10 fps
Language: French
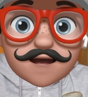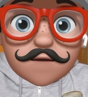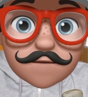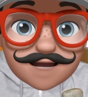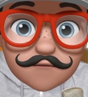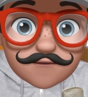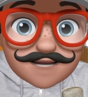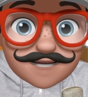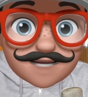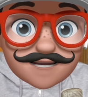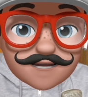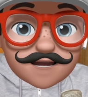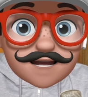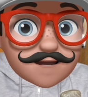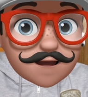m'a contacté,
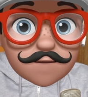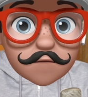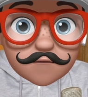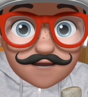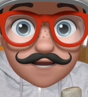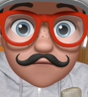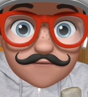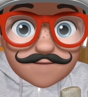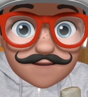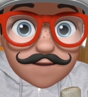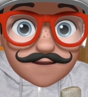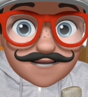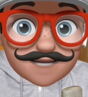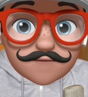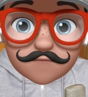m'a proposé le concept, eh ben
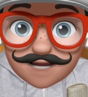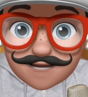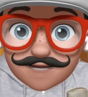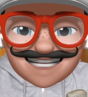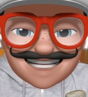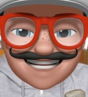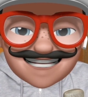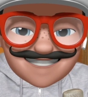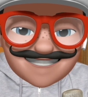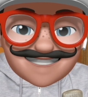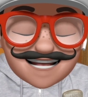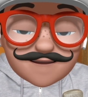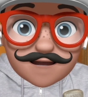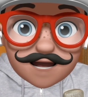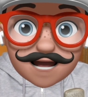j'ai dit oui. C'est sans
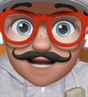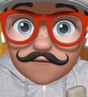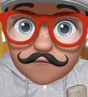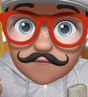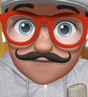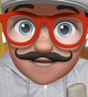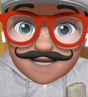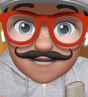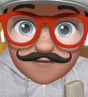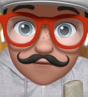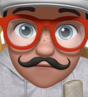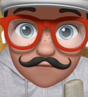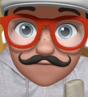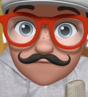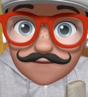engagement et tout est inclus.
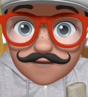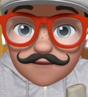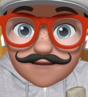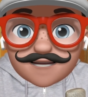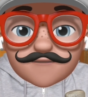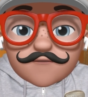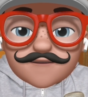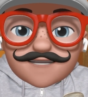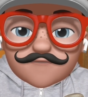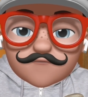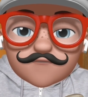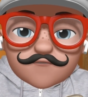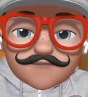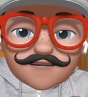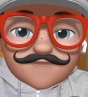Nextmobile est une
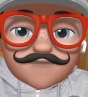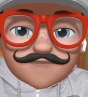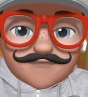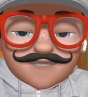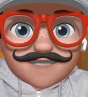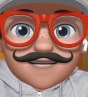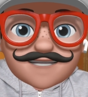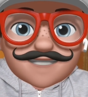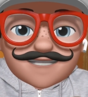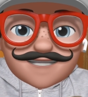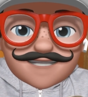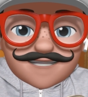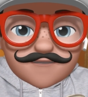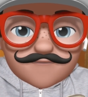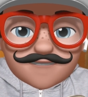société française qui a été
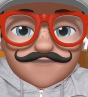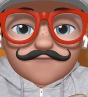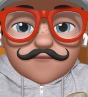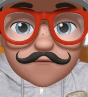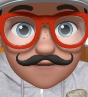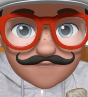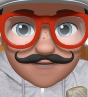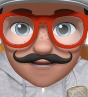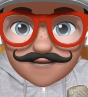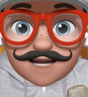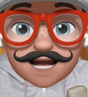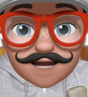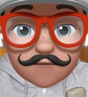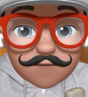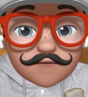créée en fait en 2020.
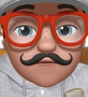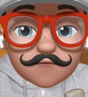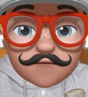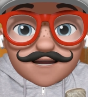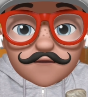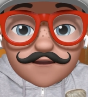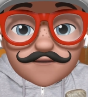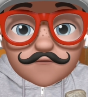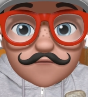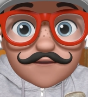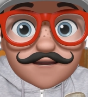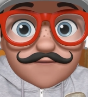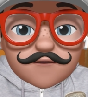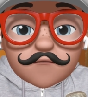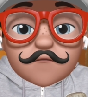Elle propose donc la location de
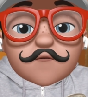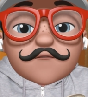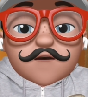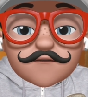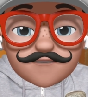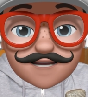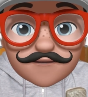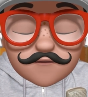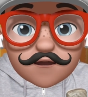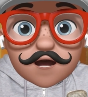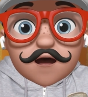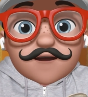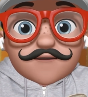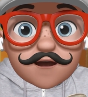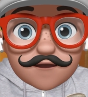téléphones ou d'ordinateurs
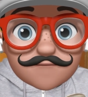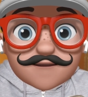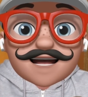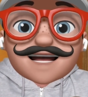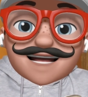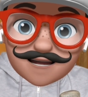neufs et